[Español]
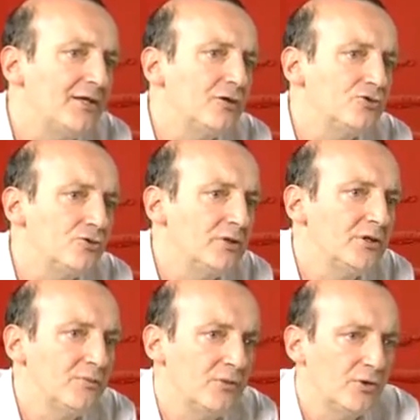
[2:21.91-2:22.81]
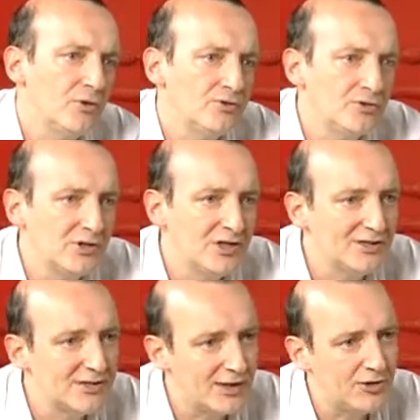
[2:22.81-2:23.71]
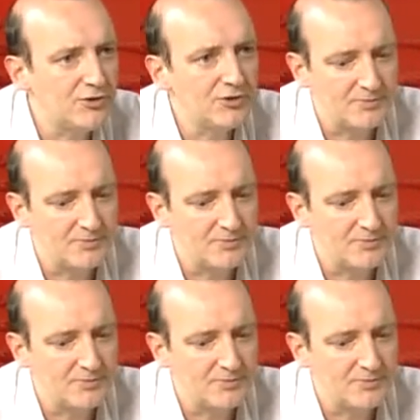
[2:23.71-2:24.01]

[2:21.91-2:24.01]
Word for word: de los últimos 10 años,